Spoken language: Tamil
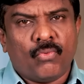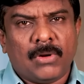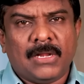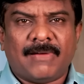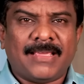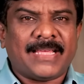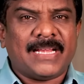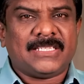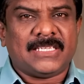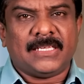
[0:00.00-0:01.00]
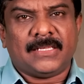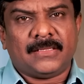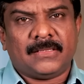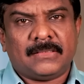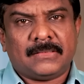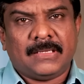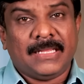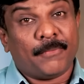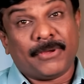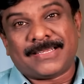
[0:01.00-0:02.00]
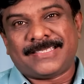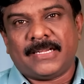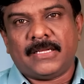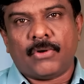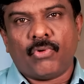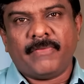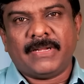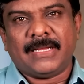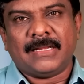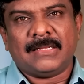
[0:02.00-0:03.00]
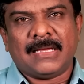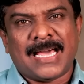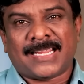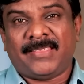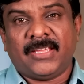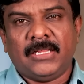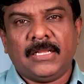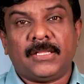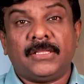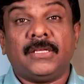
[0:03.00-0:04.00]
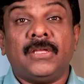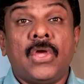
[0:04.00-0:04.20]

உங்களுக்கு வயசாகிடுச்சு நீங்கள் போய் ரெஸ்ட் எடுங்க ஓய்வெடுங்கள் அரசியலிலிருந்து